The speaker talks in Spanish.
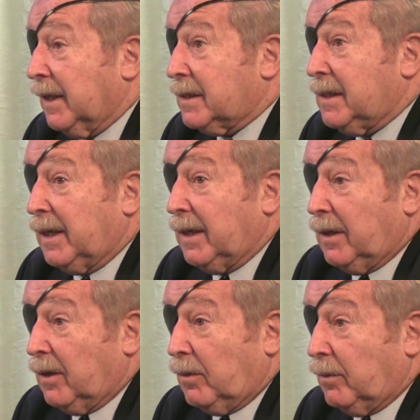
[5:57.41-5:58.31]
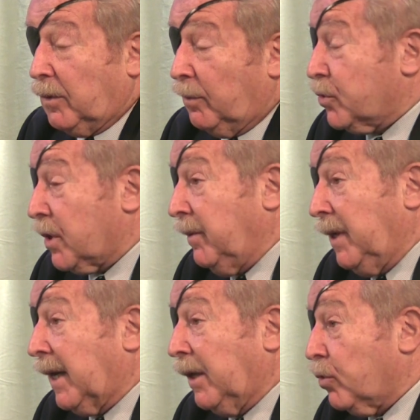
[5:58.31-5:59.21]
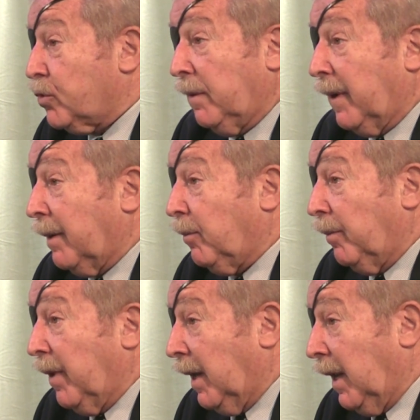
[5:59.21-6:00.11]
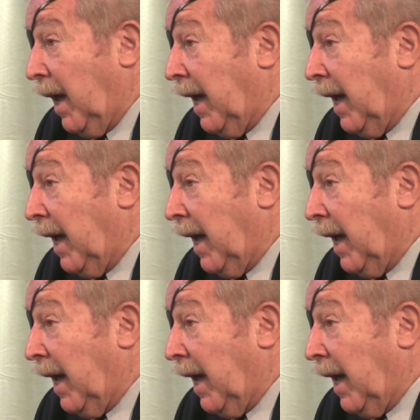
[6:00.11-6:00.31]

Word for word: Así que, como sabía que nos iban a,